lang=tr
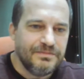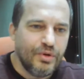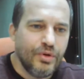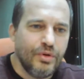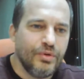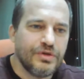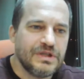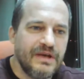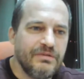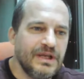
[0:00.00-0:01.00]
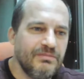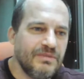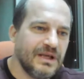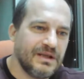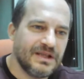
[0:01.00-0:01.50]
o
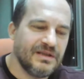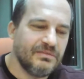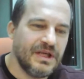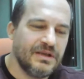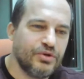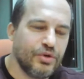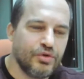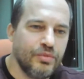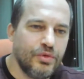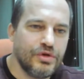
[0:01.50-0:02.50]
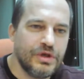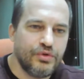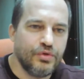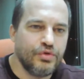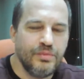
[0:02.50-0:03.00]
sevgilimden, kırığımdan çocuğum olsa
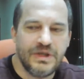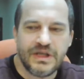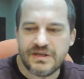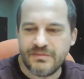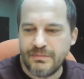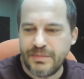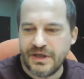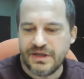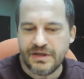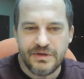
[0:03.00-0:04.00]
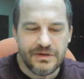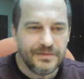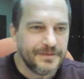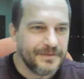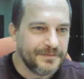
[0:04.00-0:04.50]
çocuğum mirasından pay alır
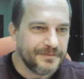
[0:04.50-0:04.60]
mı?